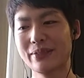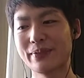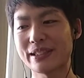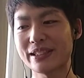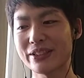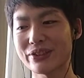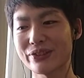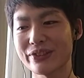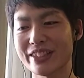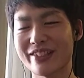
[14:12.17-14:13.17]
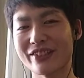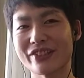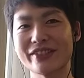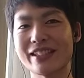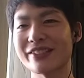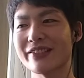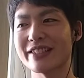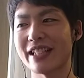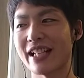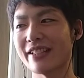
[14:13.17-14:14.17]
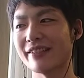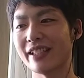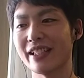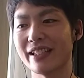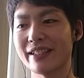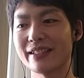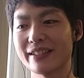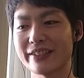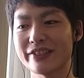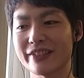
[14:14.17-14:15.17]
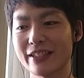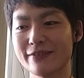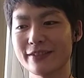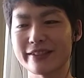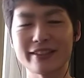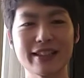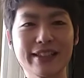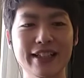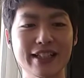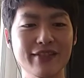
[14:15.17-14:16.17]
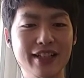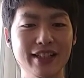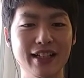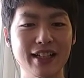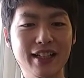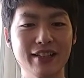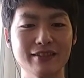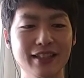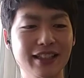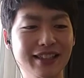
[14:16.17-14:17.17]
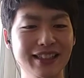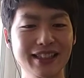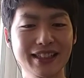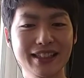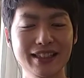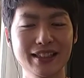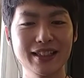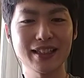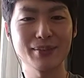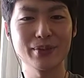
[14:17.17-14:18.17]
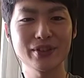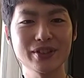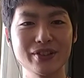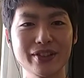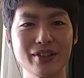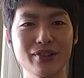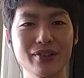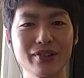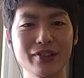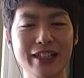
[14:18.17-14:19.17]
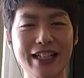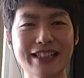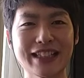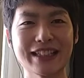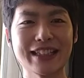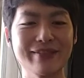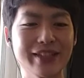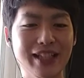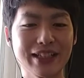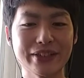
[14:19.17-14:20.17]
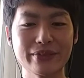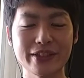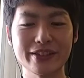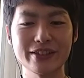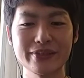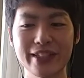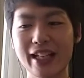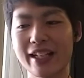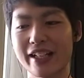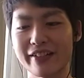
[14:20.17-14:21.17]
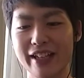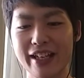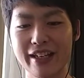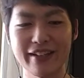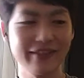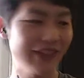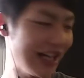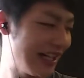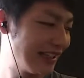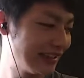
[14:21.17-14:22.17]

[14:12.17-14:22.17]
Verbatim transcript: 別に正直に言うとそんなに損してないのに瞬間風速でにひゃくまんいっただけなのになんかものすごいこう病んじゃったりみたいな人もいるみたいなのでまあ